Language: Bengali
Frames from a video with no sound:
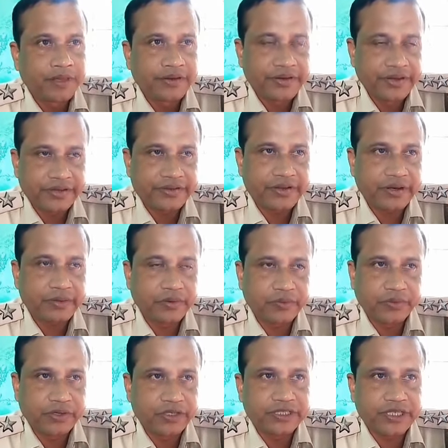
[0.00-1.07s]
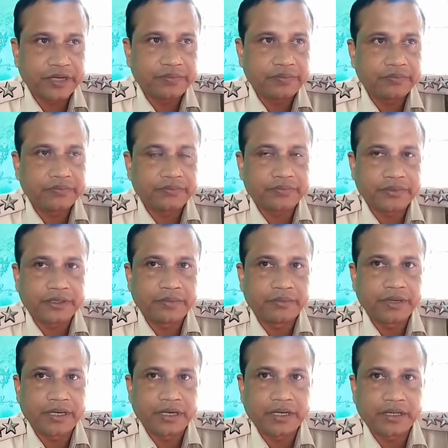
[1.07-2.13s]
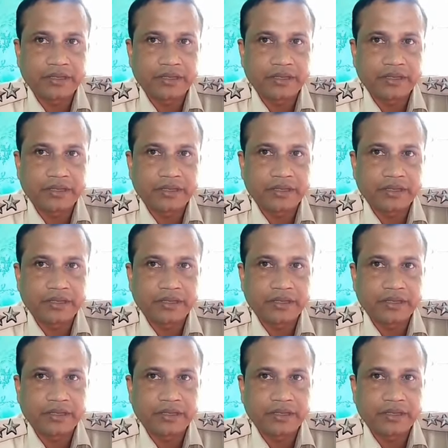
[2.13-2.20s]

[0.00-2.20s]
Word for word: টিএসআর এবং পুলিশ স্টাফ আমরা